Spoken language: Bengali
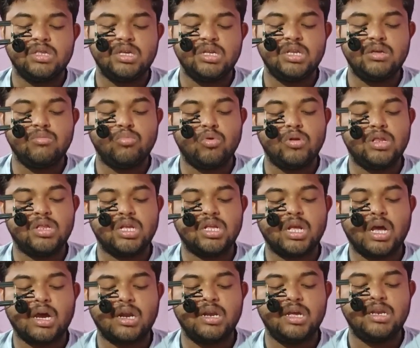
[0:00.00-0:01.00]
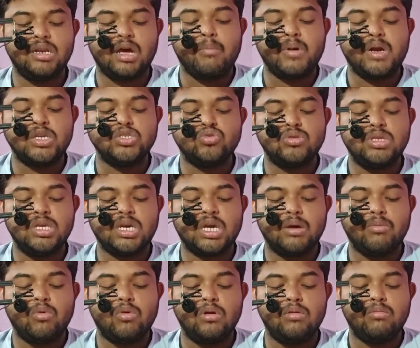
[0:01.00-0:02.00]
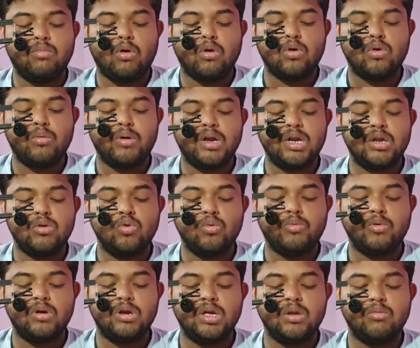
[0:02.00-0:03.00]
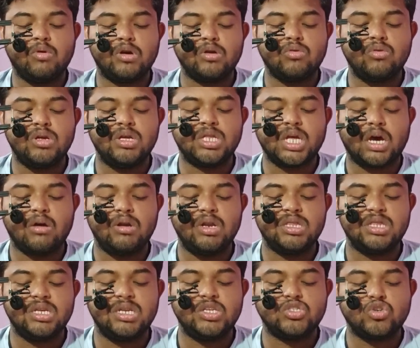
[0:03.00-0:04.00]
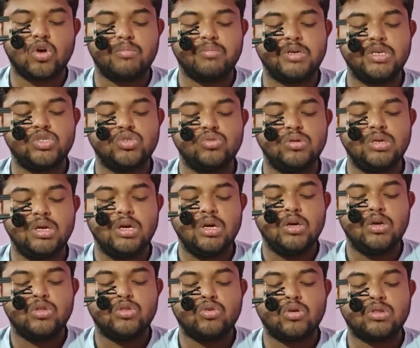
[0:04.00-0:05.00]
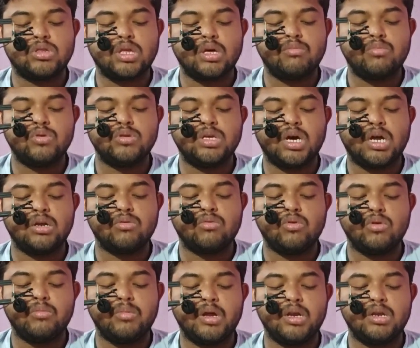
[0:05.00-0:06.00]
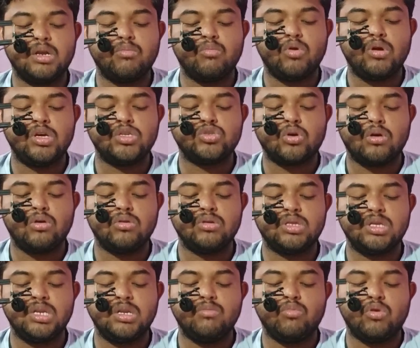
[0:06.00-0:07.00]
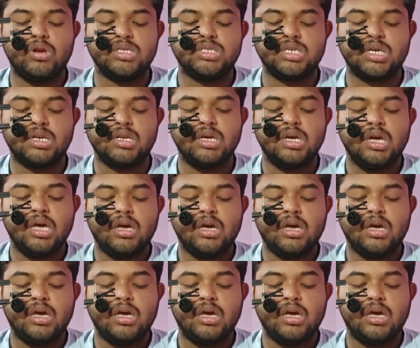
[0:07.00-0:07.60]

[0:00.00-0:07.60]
তিনি বলতে থাকলেন আমরা যদি কেবল ভগবানের উপর নির্ভর করি তাহলে তিনি সব কিছুই তত্ত্বাবধান করবেন বলে স্বয়ং তিনি বলেছেন